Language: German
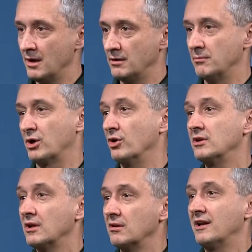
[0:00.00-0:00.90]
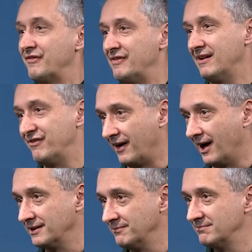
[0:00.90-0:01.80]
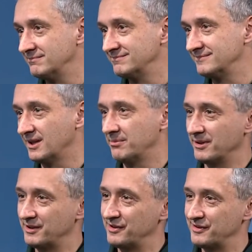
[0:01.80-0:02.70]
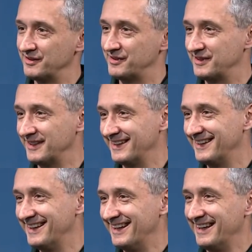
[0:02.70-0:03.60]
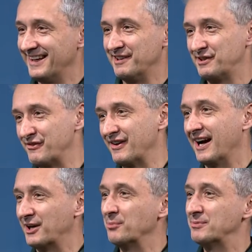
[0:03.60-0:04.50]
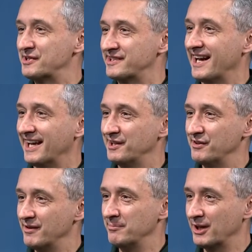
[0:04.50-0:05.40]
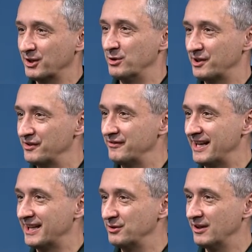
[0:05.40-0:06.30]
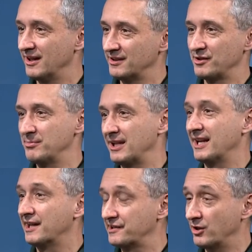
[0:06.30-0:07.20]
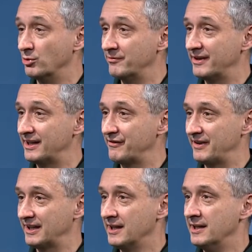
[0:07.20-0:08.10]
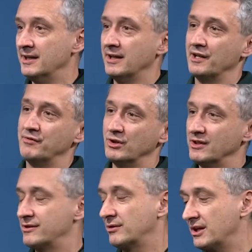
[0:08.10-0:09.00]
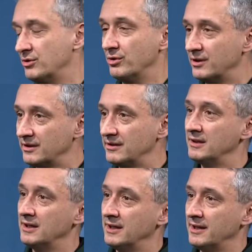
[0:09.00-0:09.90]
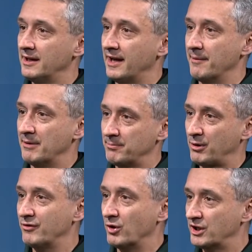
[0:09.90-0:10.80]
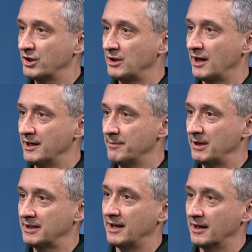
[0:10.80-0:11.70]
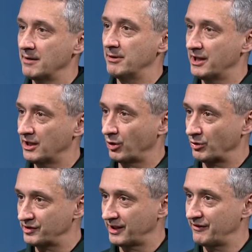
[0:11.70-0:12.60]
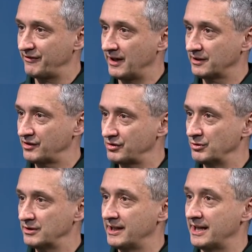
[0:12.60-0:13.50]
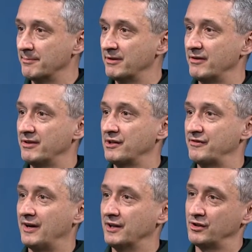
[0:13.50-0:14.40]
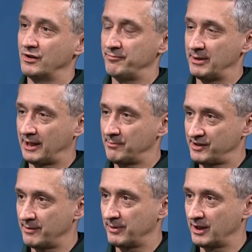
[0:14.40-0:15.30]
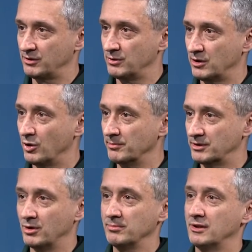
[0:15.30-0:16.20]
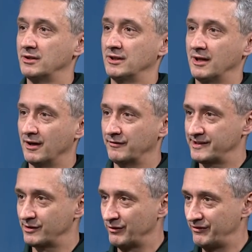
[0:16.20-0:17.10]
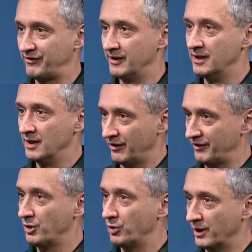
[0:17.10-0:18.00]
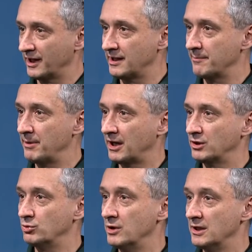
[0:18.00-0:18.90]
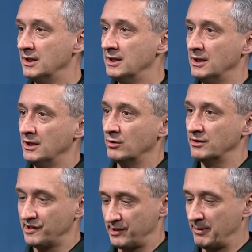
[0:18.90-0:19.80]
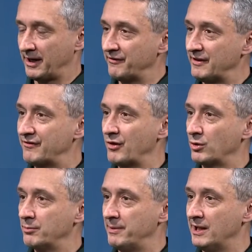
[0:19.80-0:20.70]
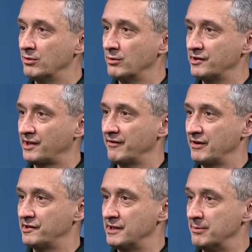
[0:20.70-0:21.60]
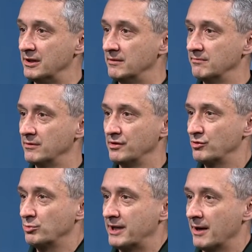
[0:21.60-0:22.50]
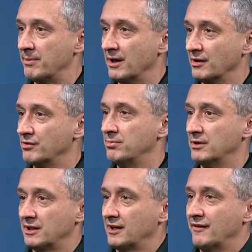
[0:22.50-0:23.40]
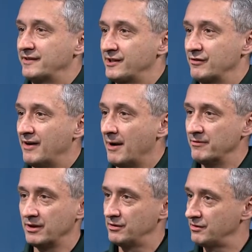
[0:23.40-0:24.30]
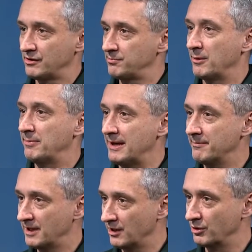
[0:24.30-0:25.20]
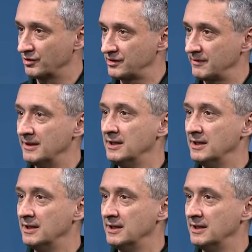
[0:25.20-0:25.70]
man könnte natürlich viel fahren, ich meine, es ist, äh, ist, die Frage, ob das gescheit ist, wenn man einen kurzen Weg nur hat, dass man dann extra Umwege fährt. Es würde schon genügen, einmal pro Woche oder alle paar Tage mal eine größere Fahrt zu unternehmen, weil wenn das Fahrzeug auf Betriebstemperatur kommt, kommt auch der Kraftstoff auf eine höhere Temperatur und diese Paraffinflockenbildung ist reversibel. Das ist umkehrbar. Sobald der Kraftstoff warm wird, ist das Problem gelöst.